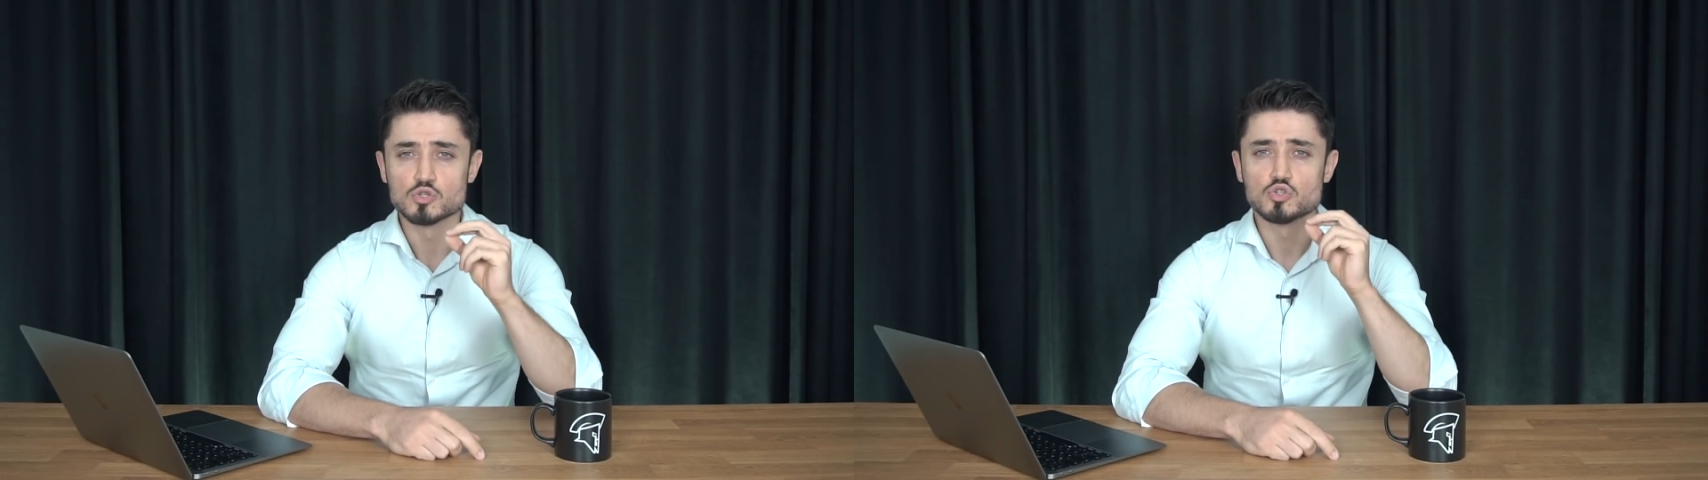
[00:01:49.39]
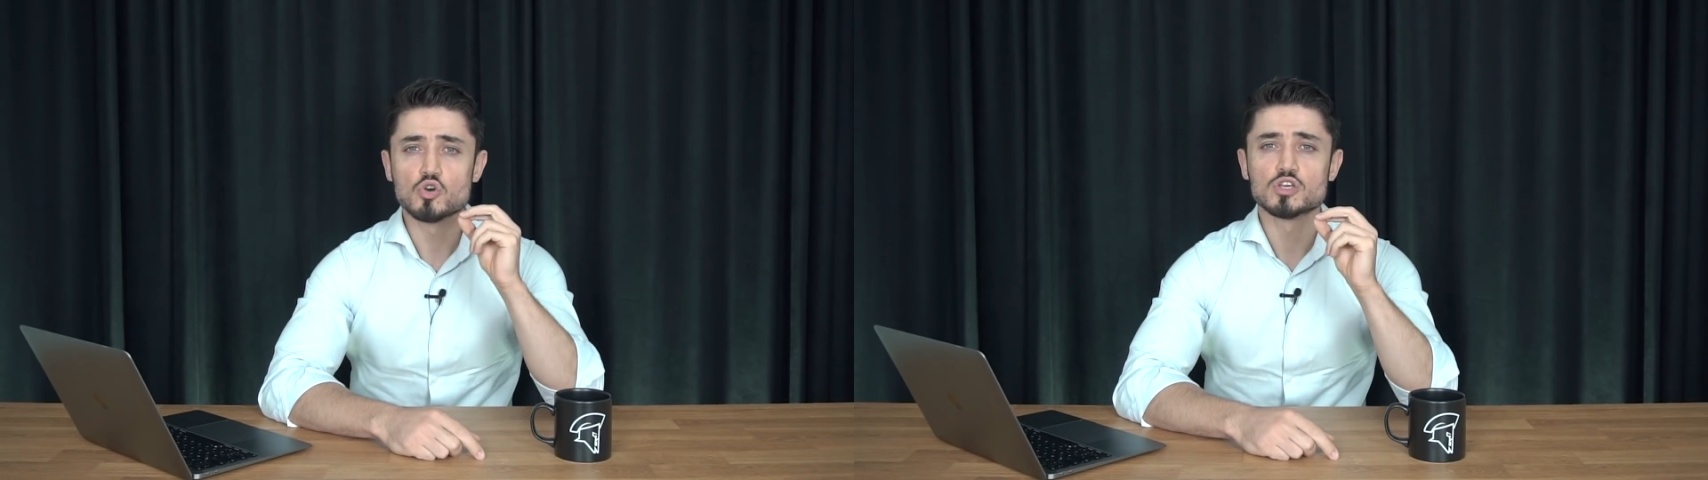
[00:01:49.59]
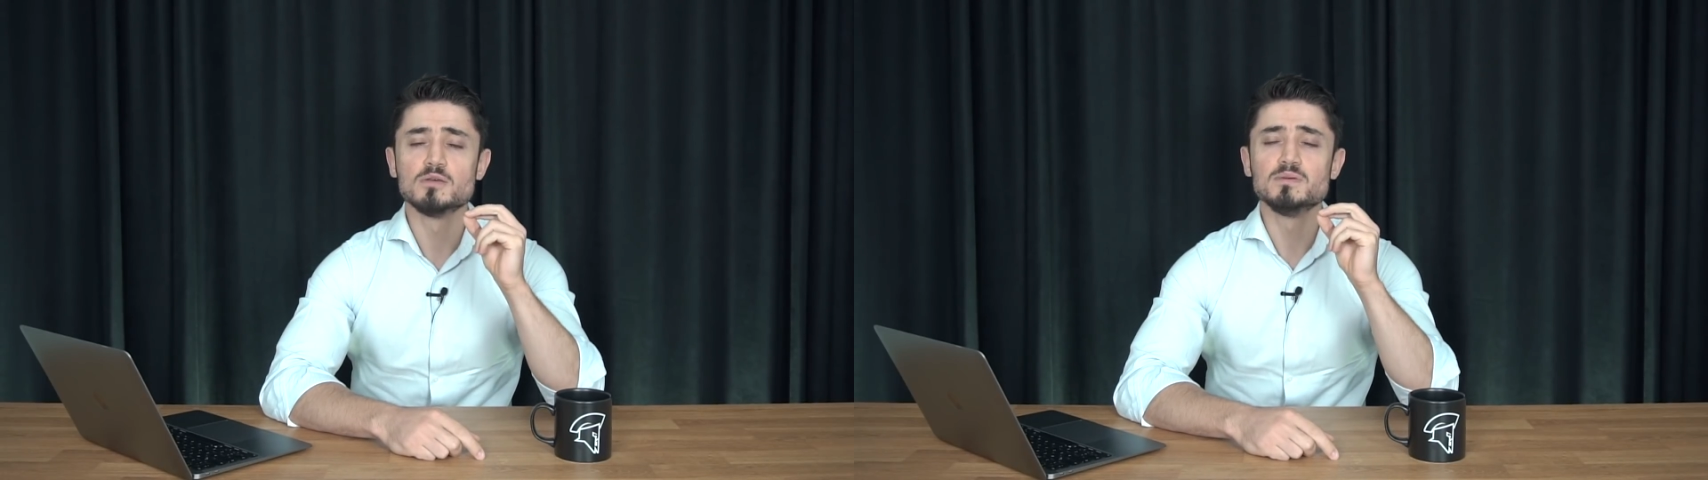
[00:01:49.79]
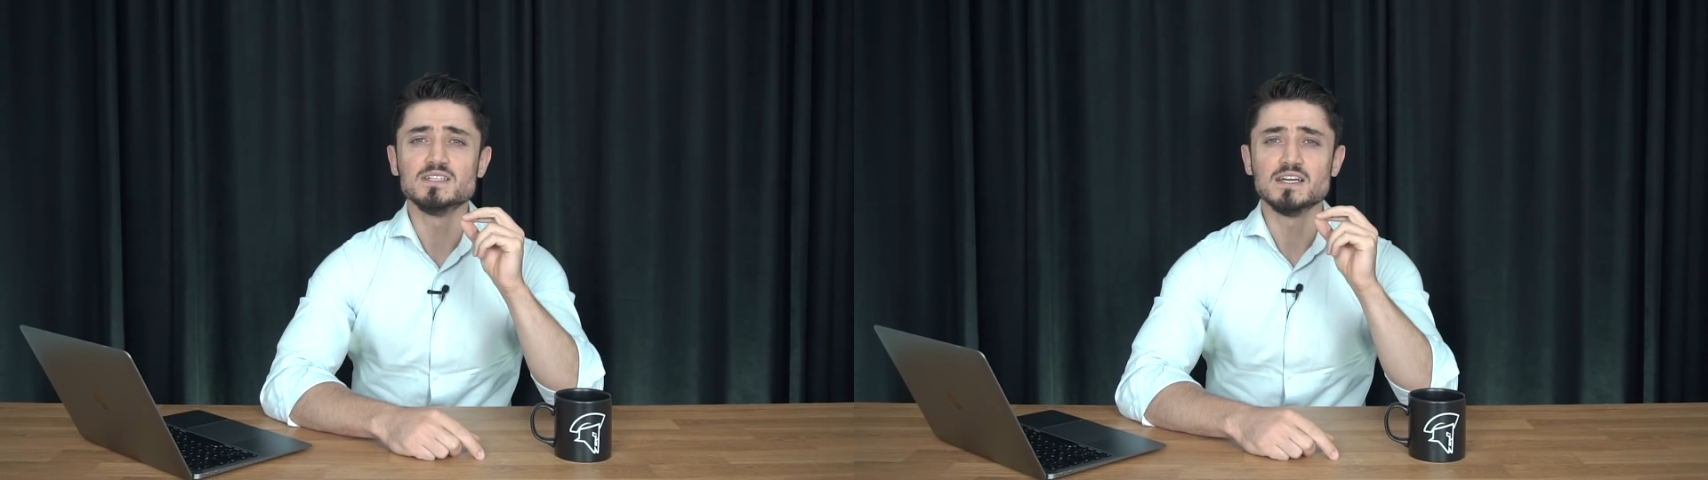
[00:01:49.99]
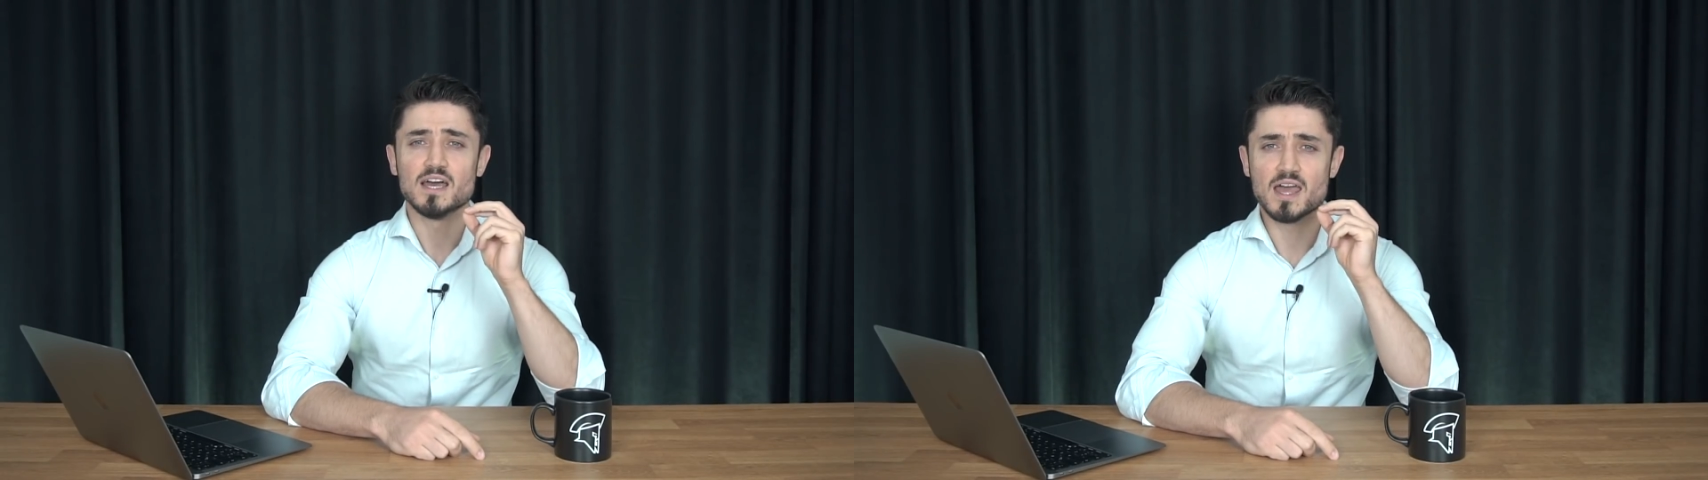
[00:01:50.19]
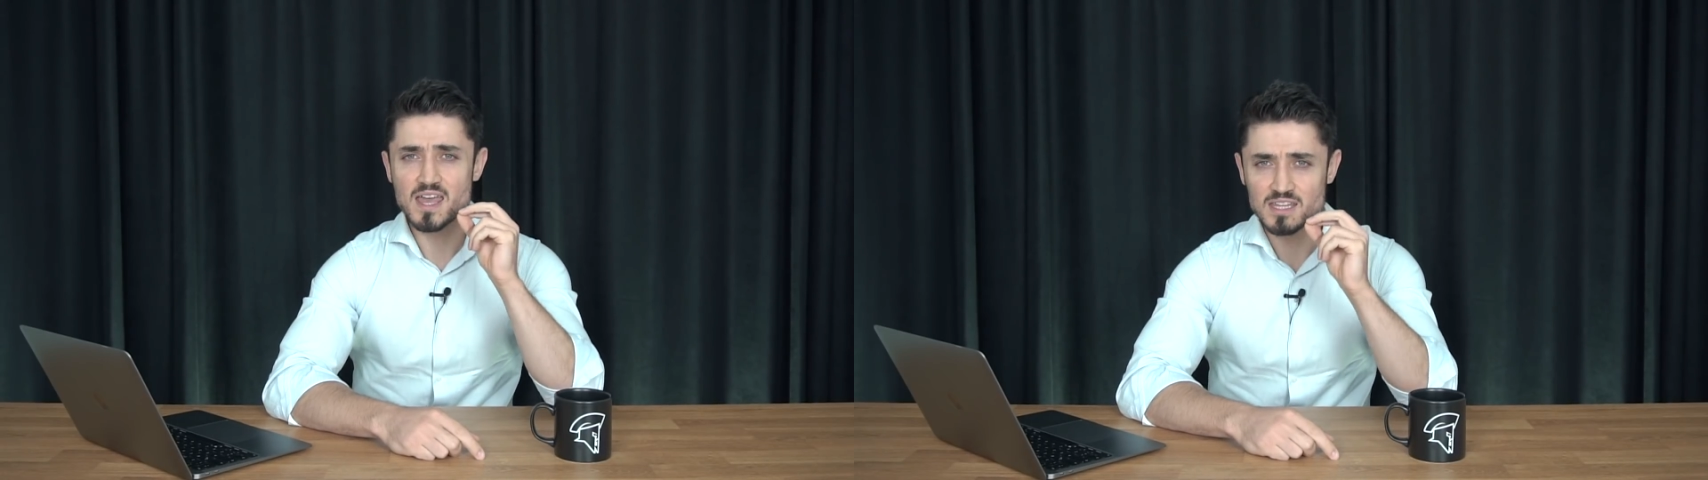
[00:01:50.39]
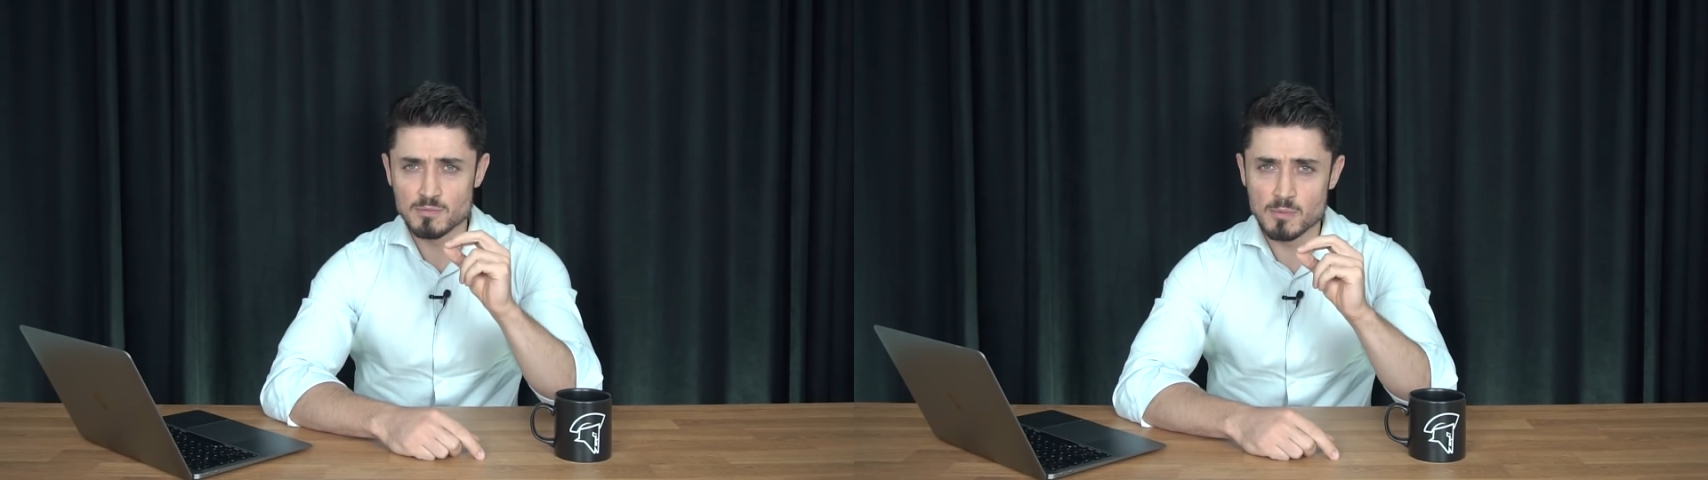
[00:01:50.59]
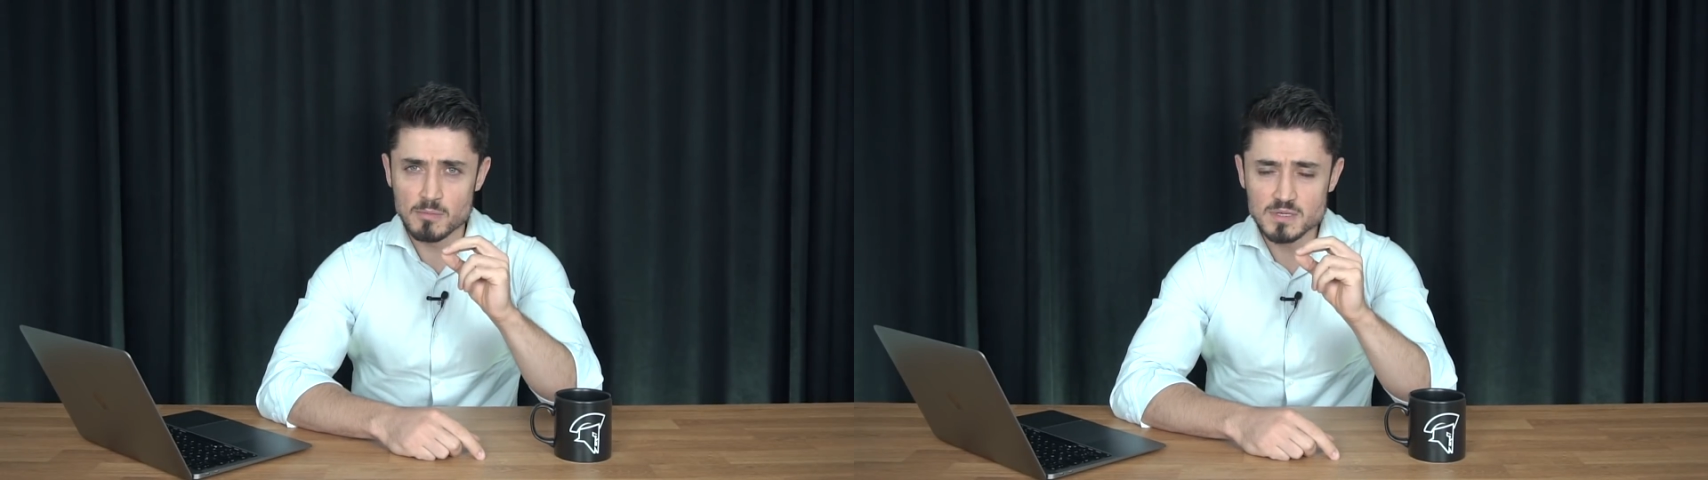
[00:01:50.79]
çok kibir
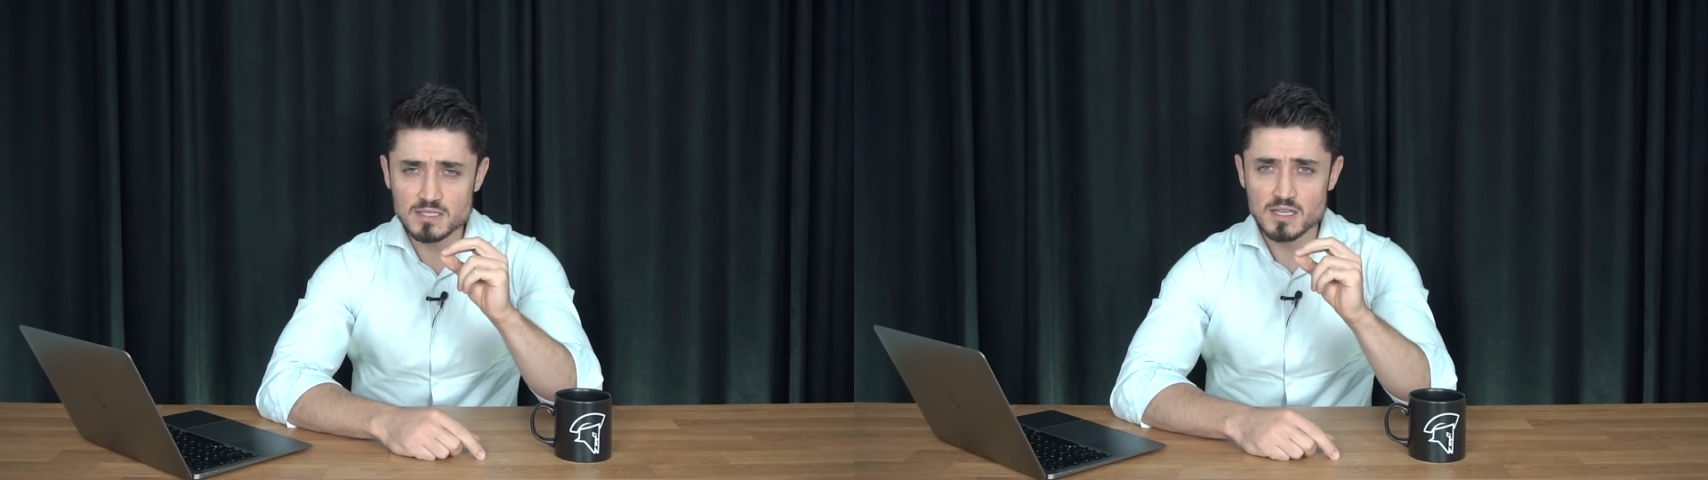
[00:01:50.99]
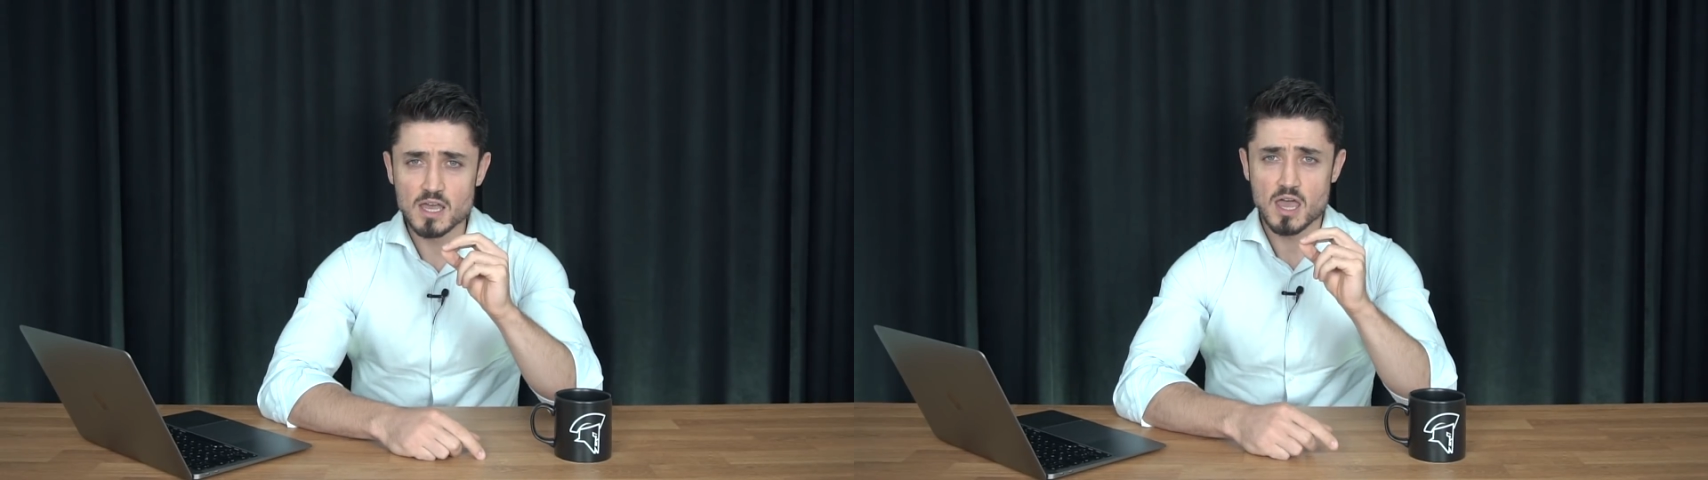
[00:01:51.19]
etmememiz